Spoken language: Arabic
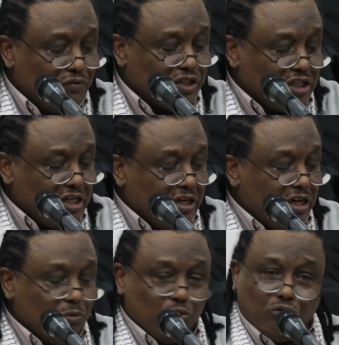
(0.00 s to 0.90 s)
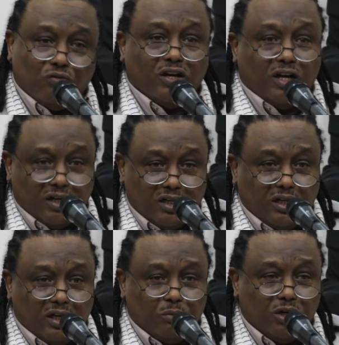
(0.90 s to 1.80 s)
فالسجل اللي موجود في
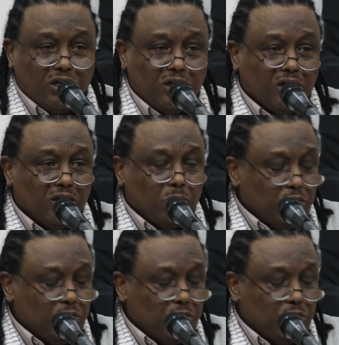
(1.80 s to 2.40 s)
الخارجية الأمريكية